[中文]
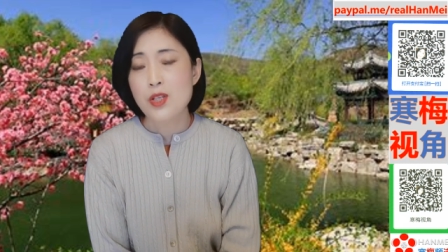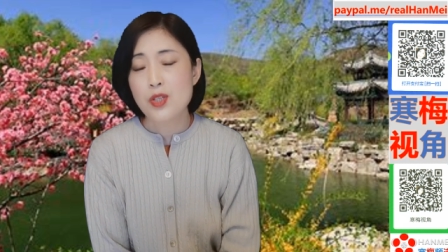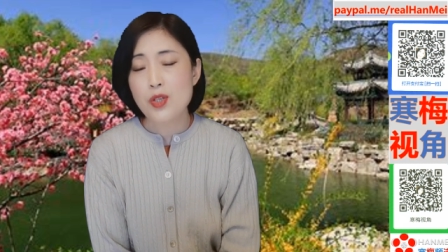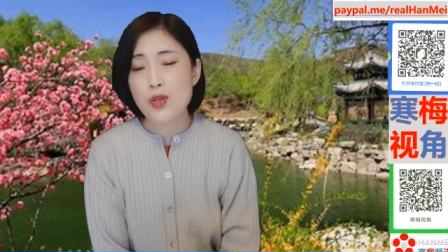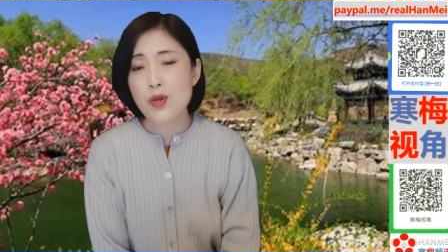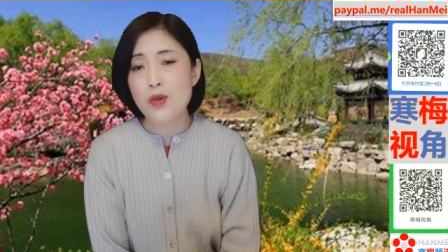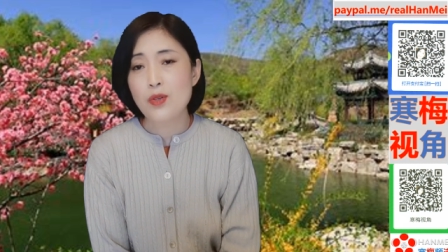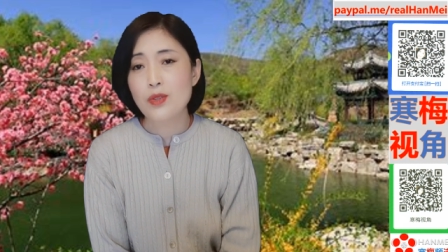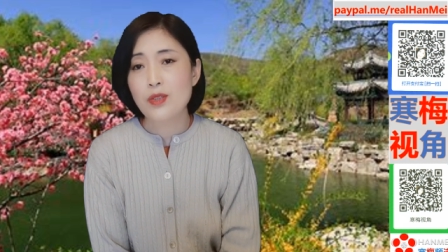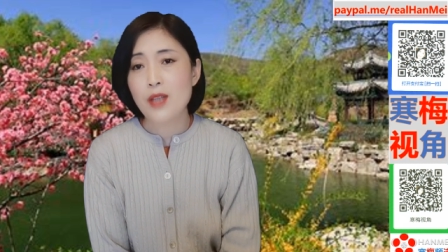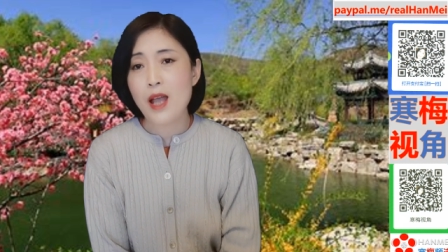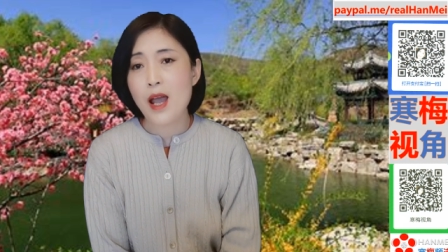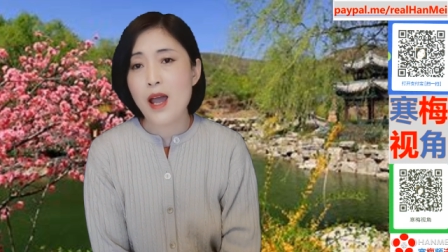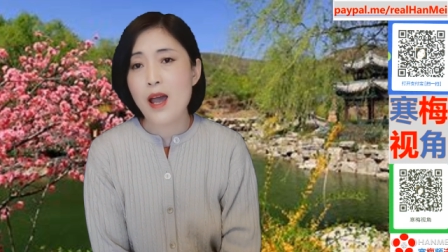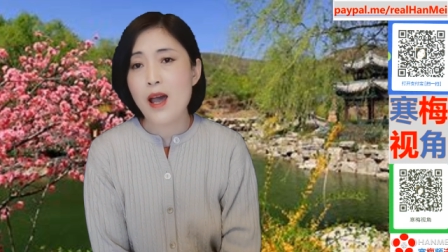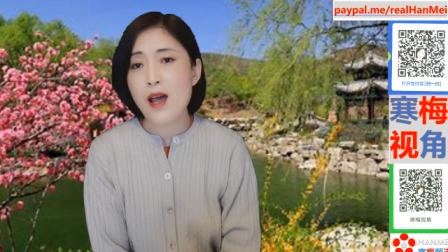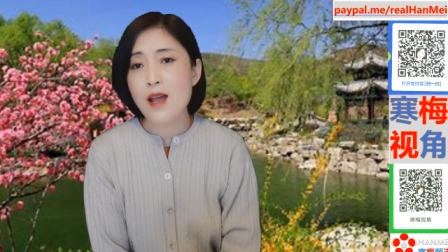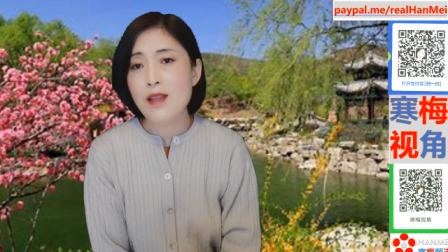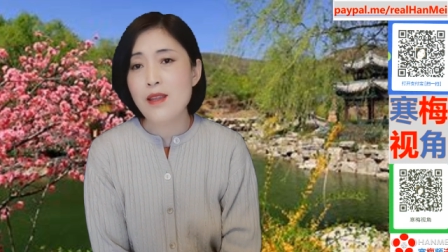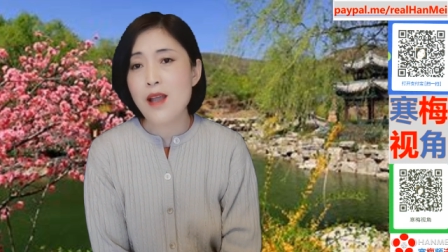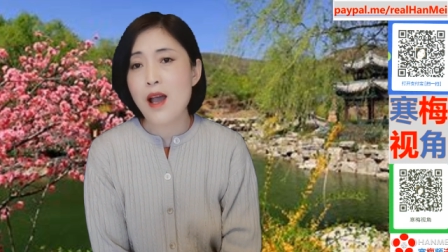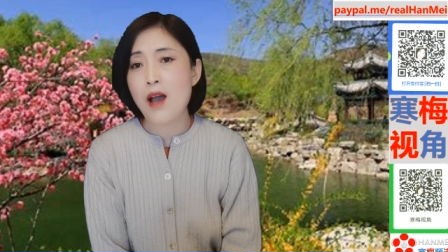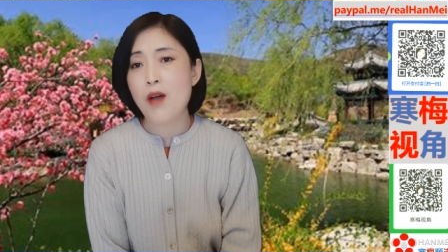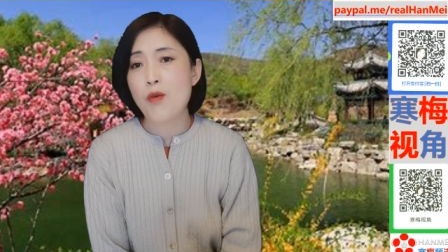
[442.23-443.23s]
就戴
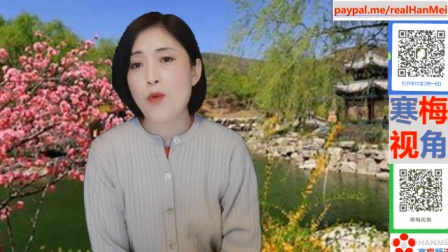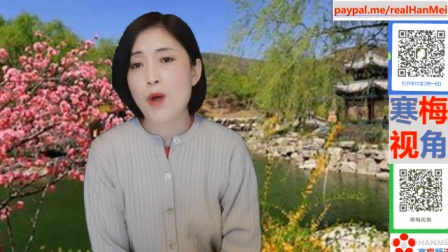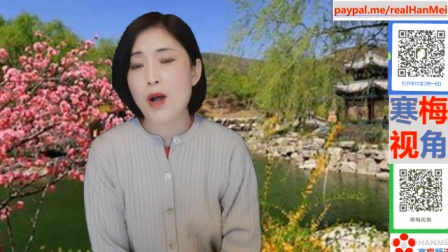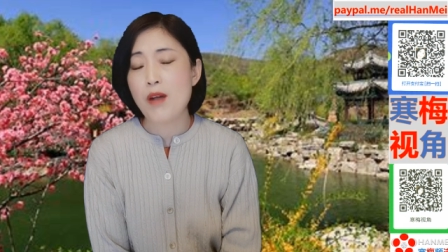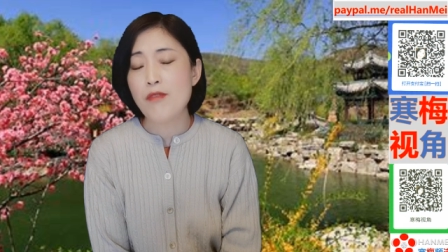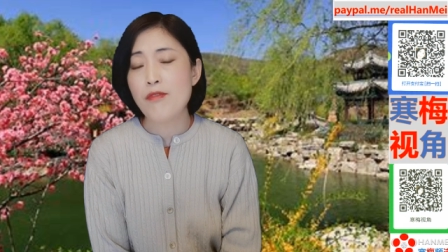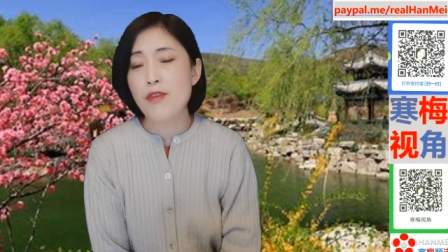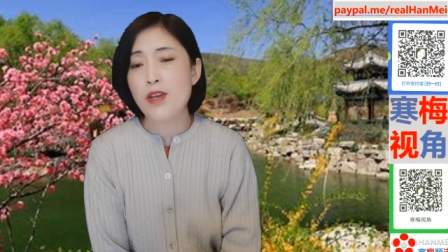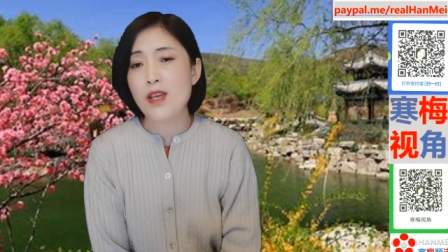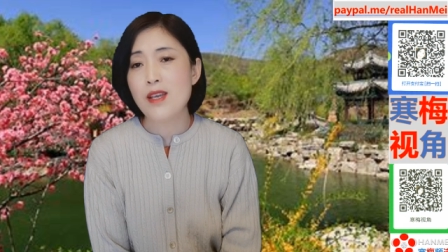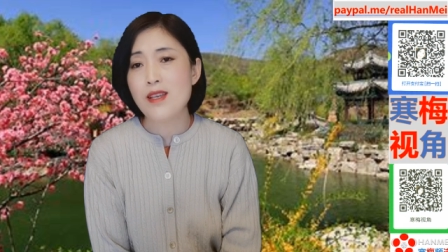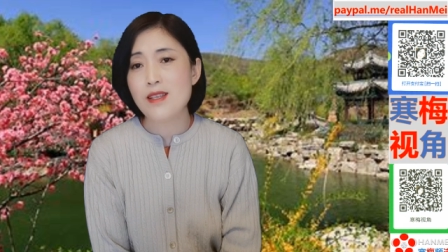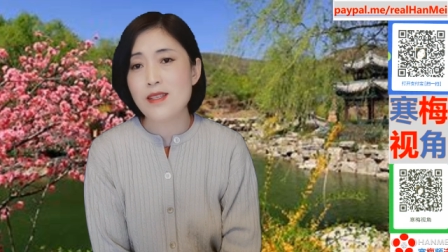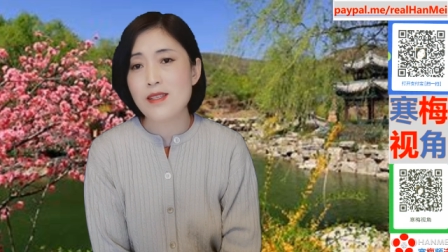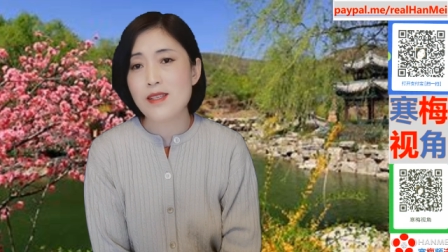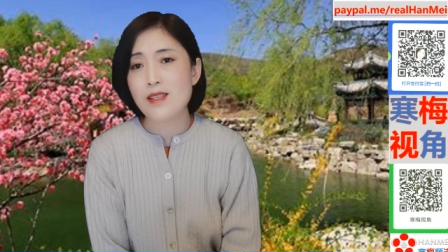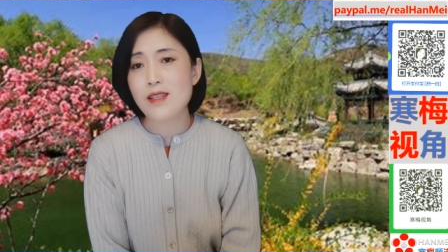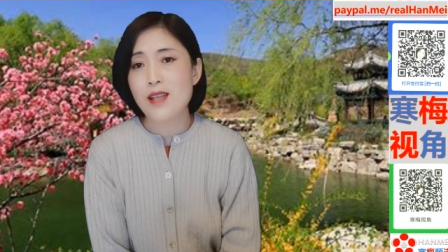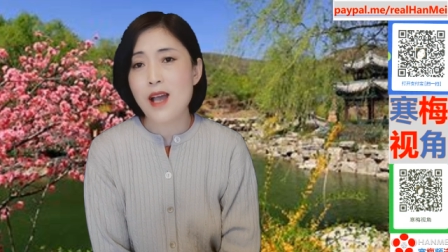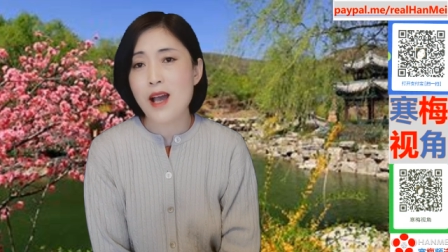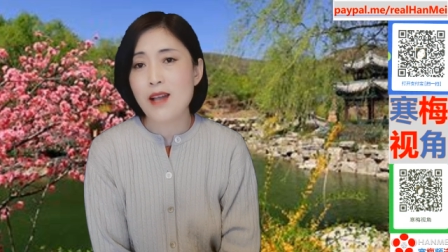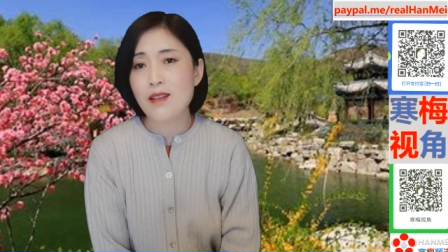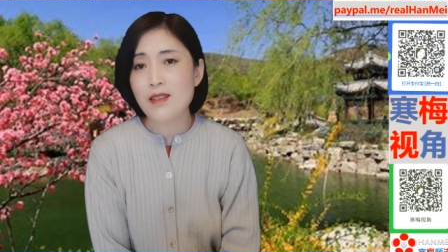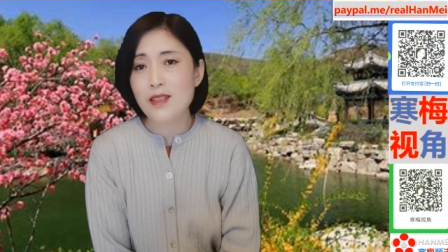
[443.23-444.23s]
安娜王妃以及
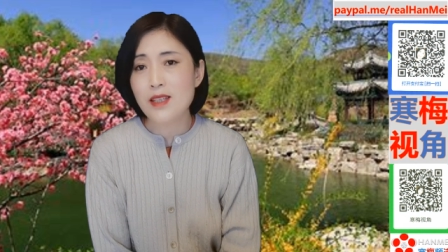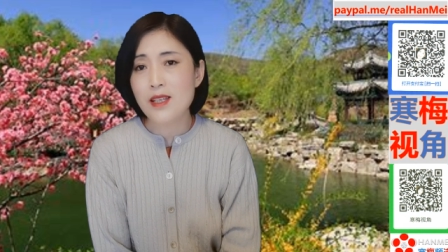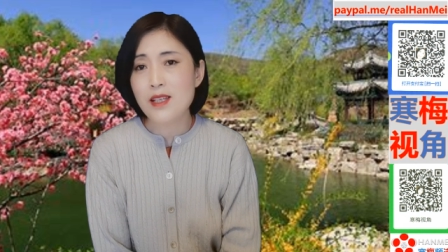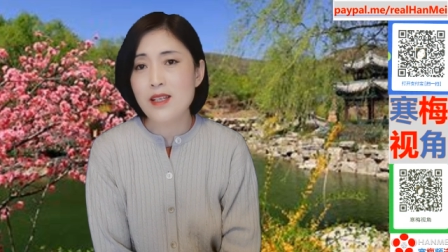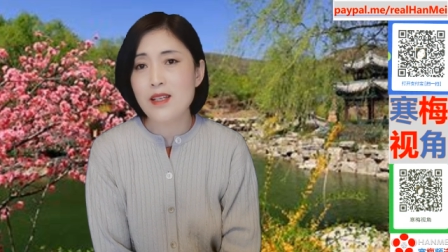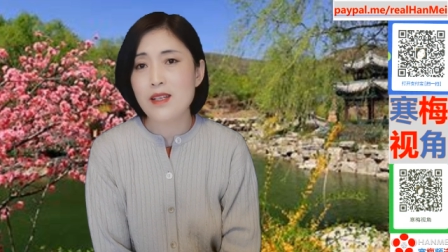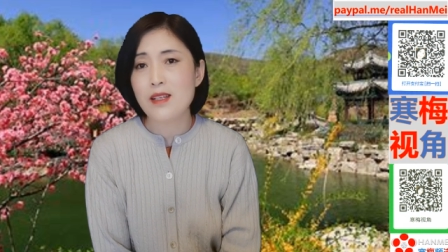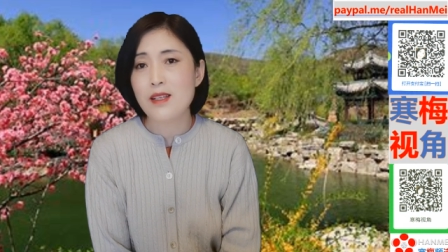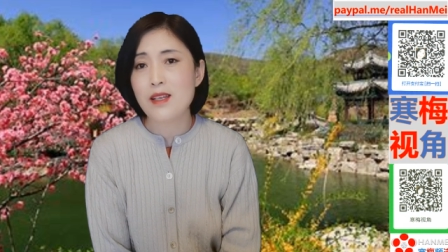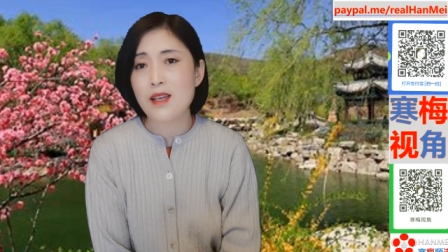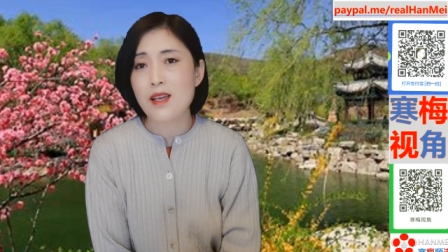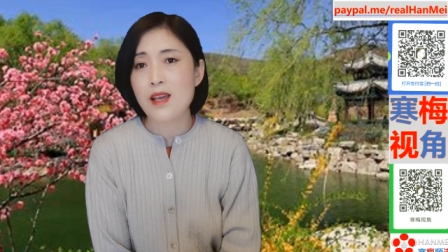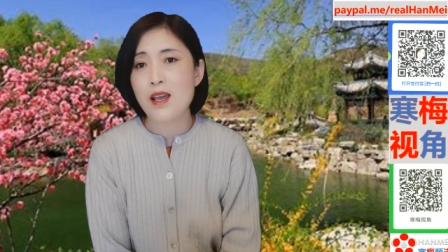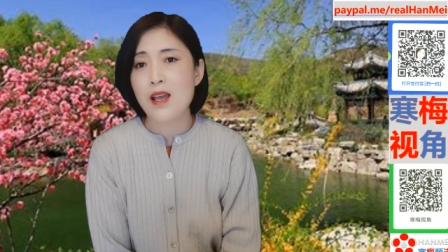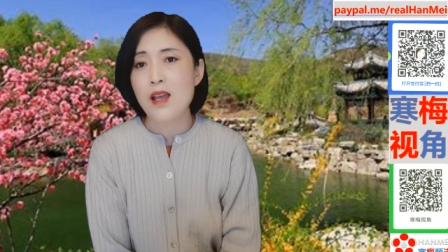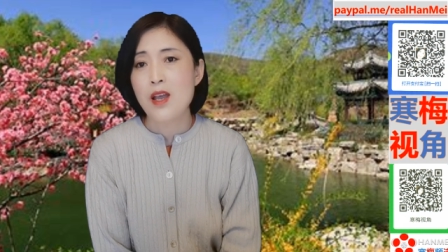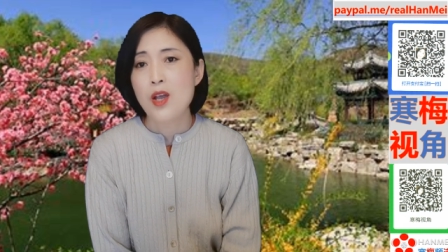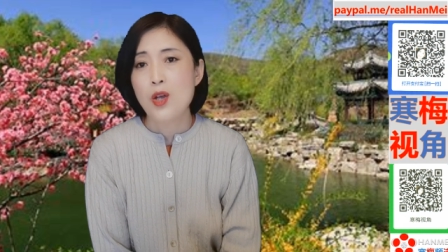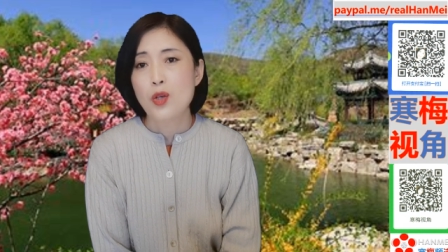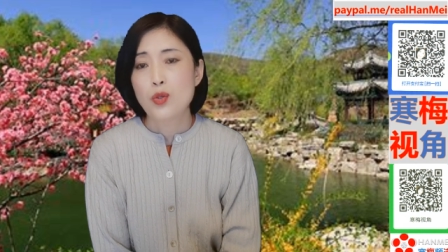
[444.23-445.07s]
她弟弟